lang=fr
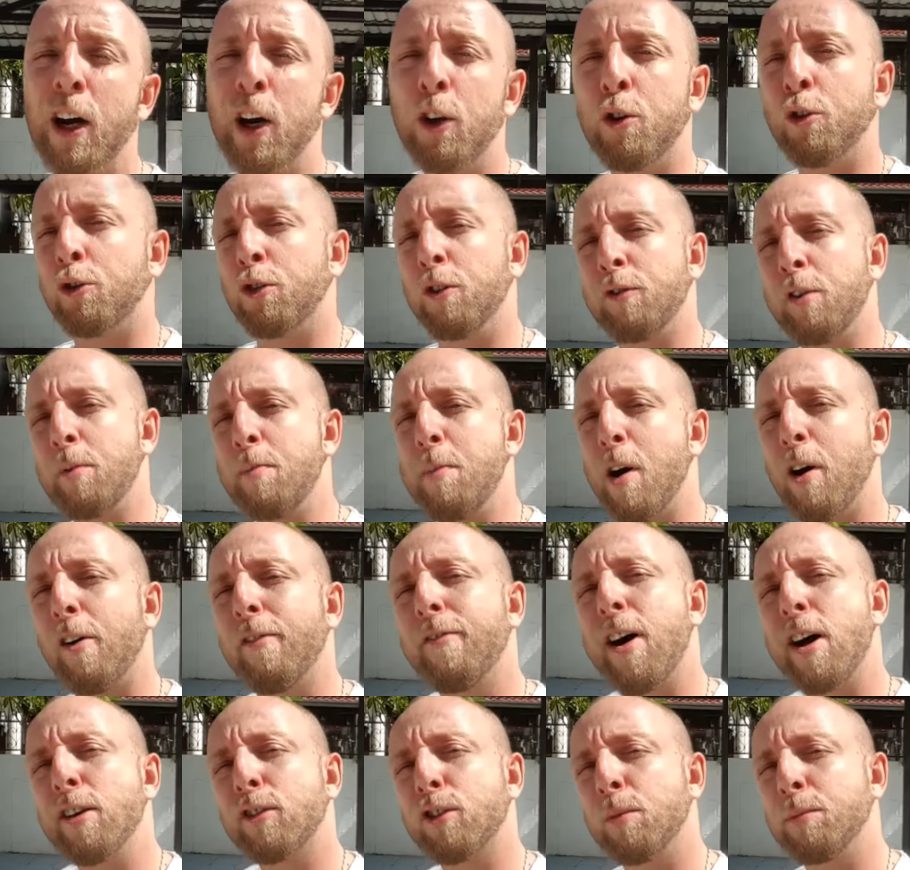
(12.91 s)
de se filmer en
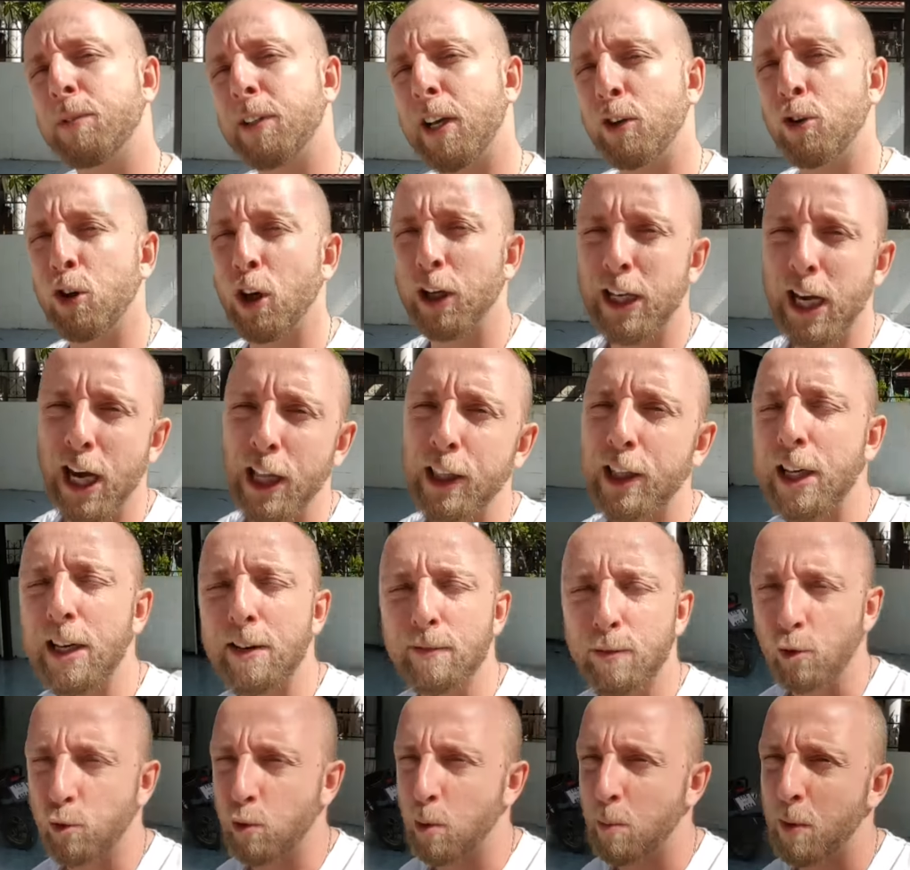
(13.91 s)
face comme ça, de regarder
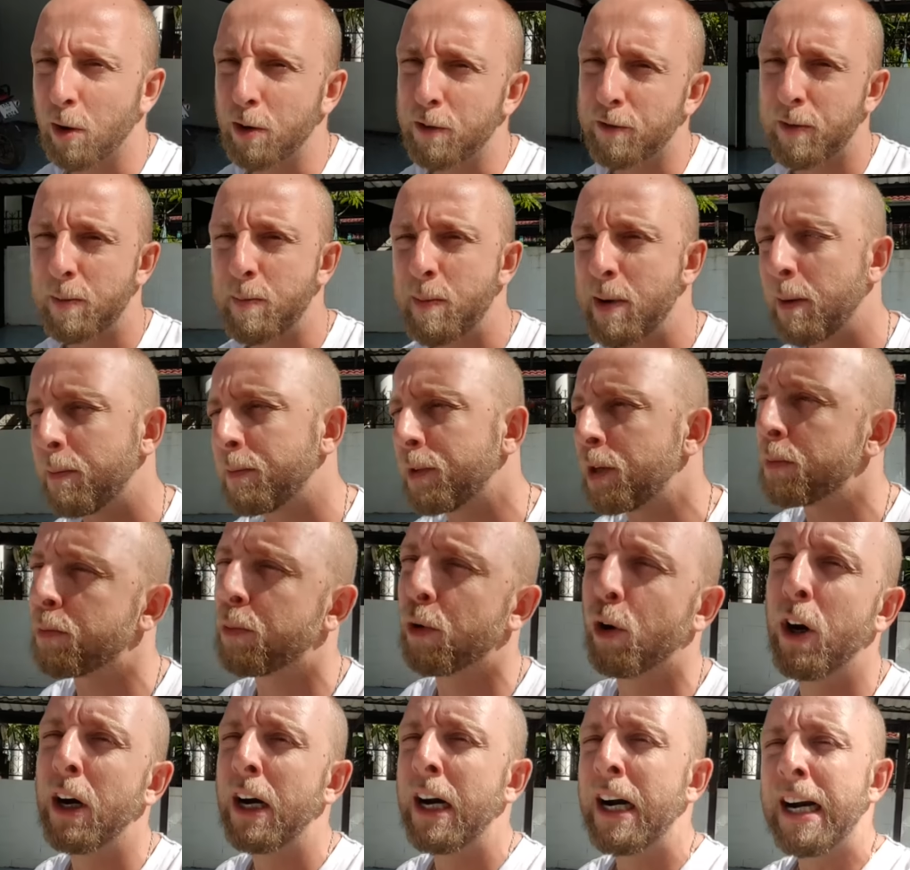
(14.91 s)
éventuellement et de filmer un petit
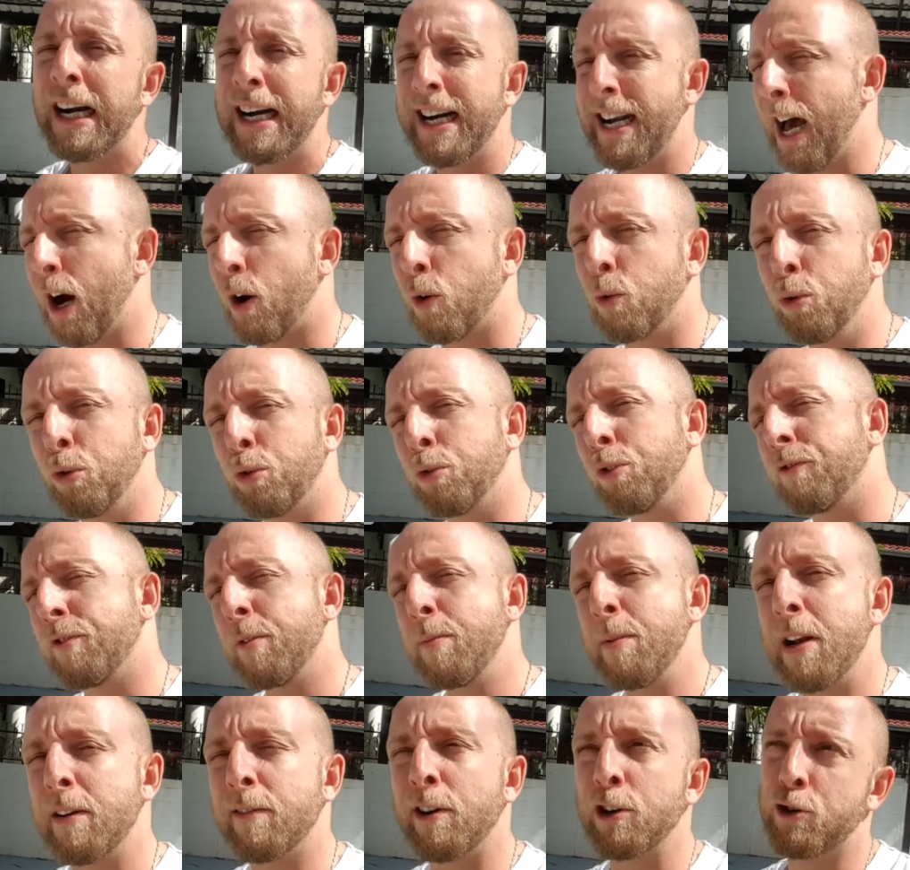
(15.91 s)
peu la route ou de
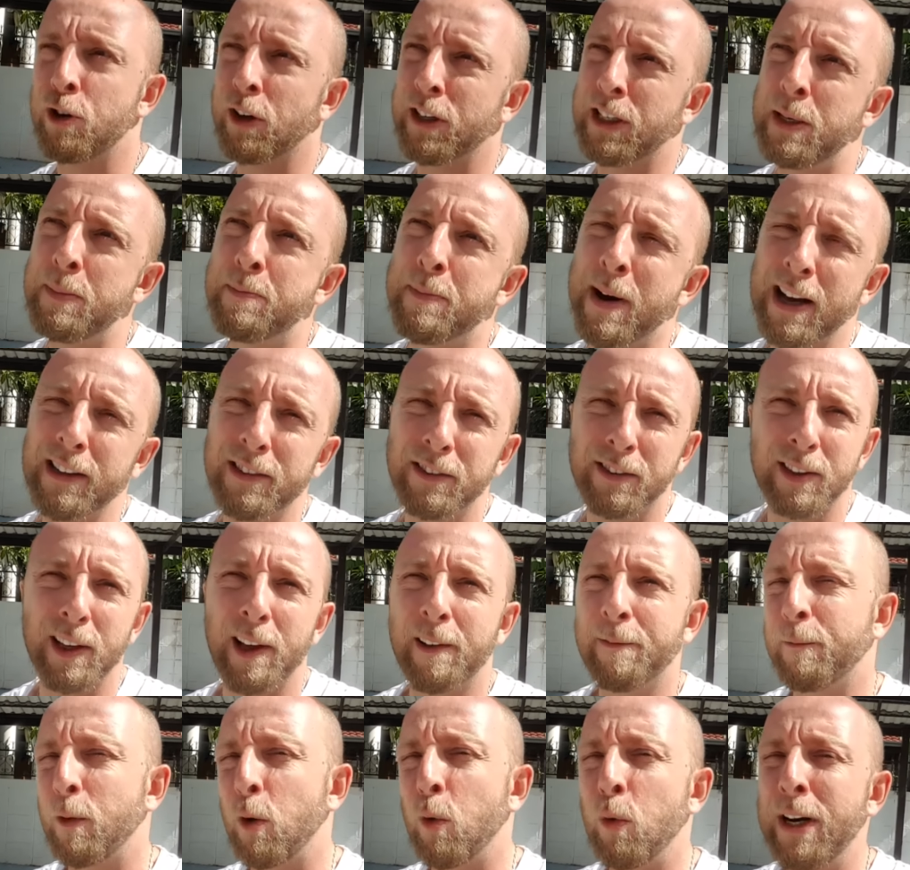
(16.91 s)
filmer les voitures qui passent
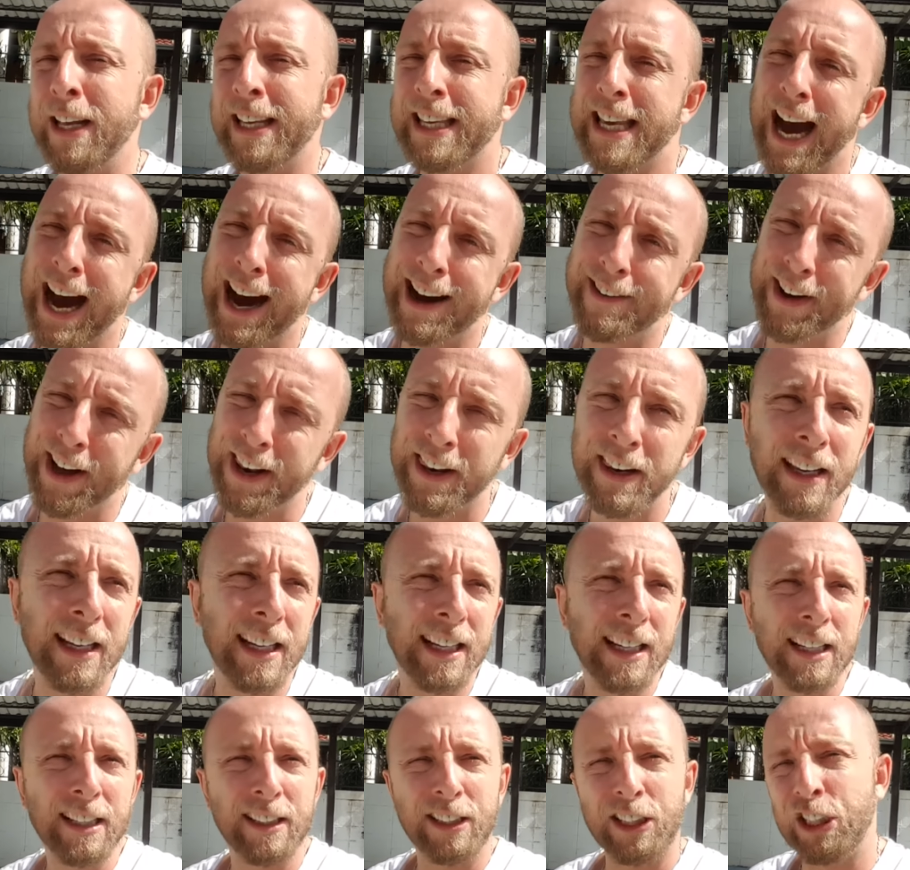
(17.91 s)
ou les caravanes
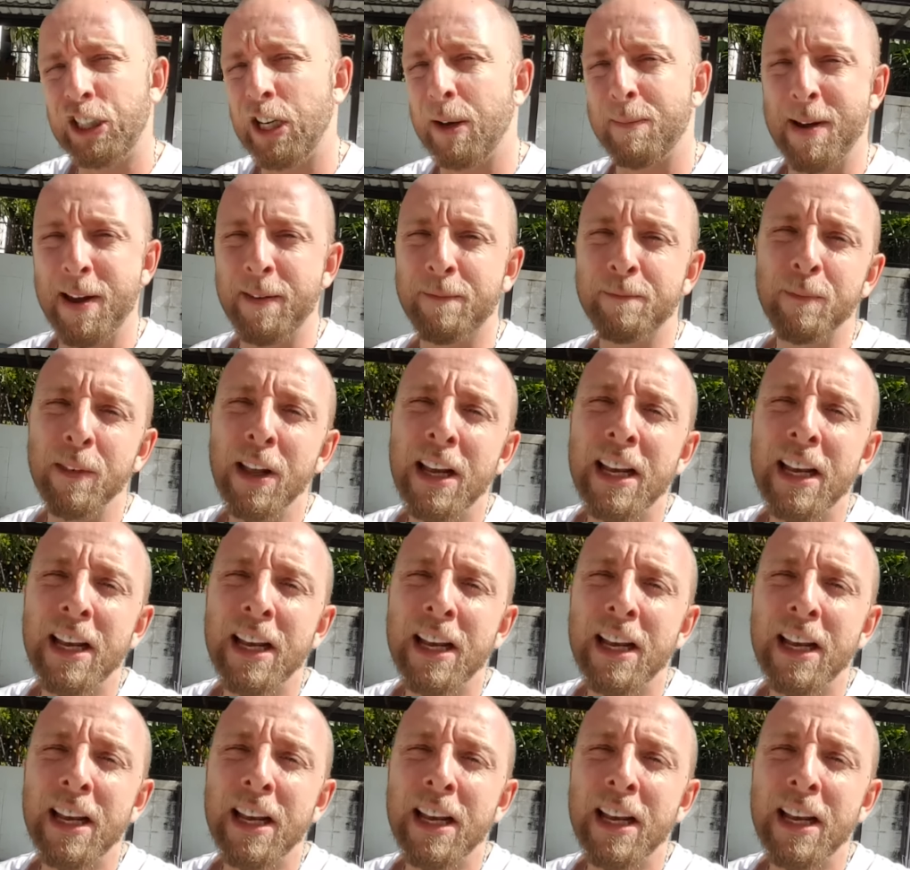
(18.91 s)
si jamais,